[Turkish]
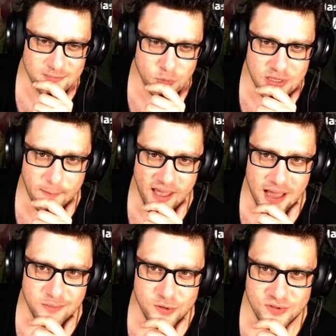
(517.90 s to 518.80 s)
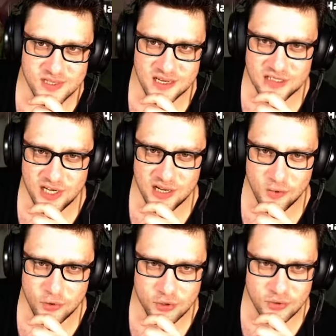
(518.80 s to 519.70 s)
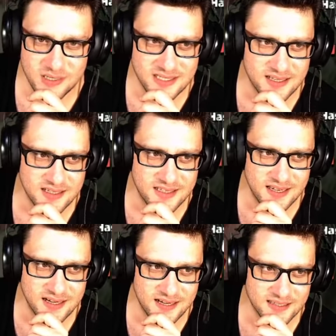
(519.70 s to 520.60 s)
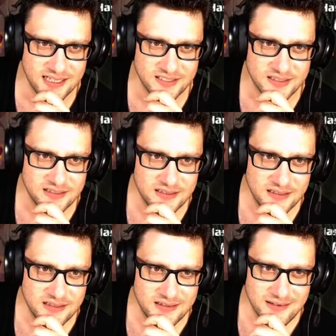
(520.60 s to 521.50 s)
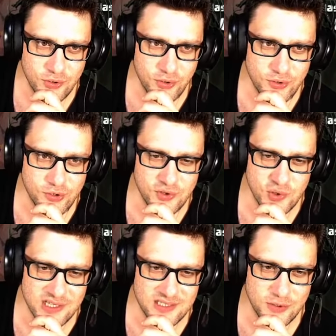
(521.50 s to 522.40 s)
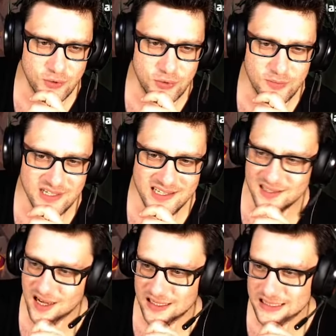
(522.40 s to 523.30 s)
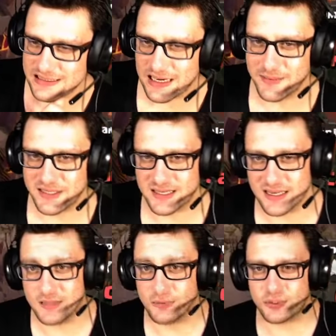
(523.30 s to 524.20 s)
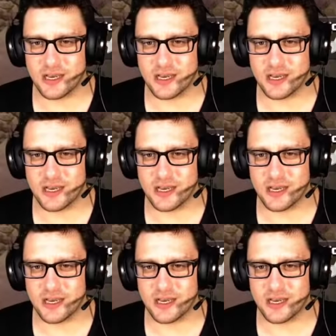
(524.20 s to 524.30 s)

Burada bayağı bir yüzde alacak. Okçu Kulesi'ni ilk yayına kadar. Koruyucu suratına güdümlüğü yedi hakkın rahmetine kavuştu